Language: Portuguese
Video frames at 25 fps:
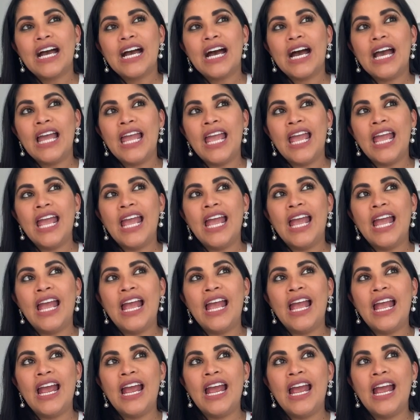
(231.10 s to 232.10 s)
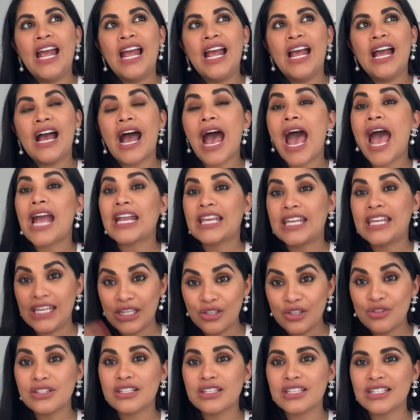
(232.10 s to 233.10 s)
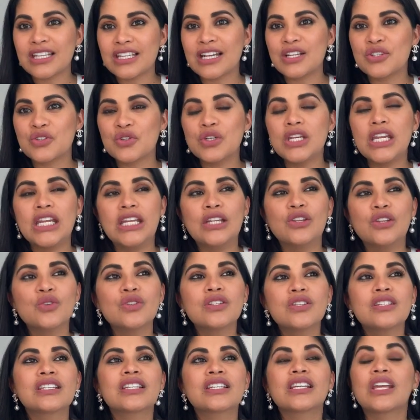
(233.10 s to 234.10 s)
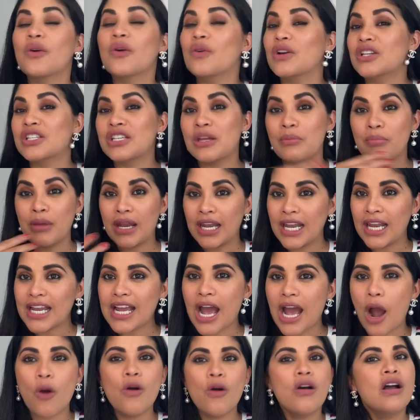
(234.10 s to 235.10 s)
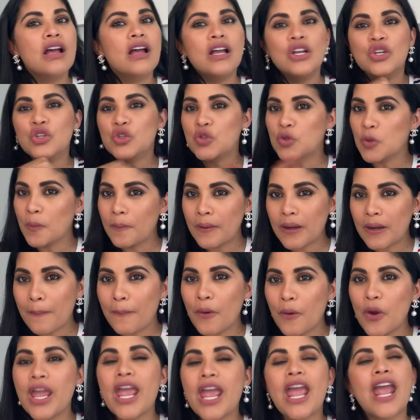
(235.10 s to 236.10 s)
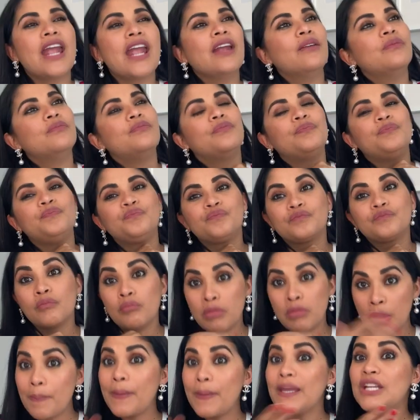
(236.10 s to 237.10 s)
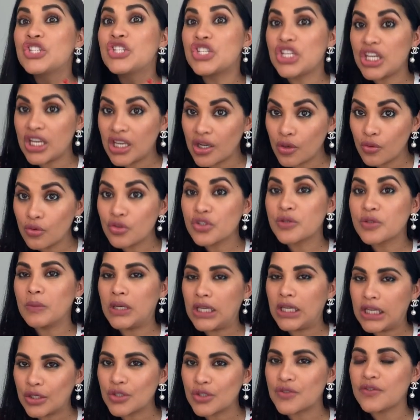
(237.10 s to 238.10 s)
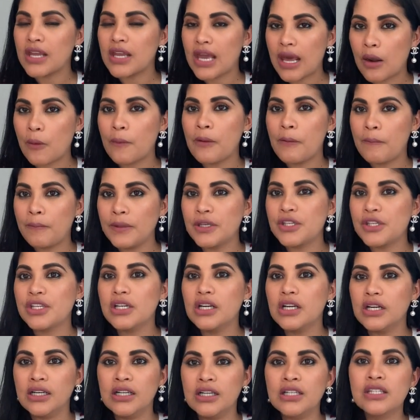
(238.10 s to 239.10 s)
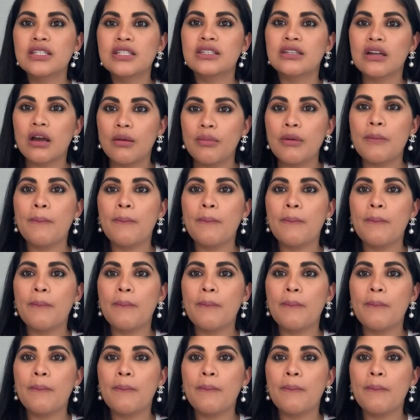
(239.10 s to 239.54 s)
é, aqui dos Estados Unidos, que eu achei bem legal. Super apoiei. Me pediram, os meninos vieram me pedir antes, Tami,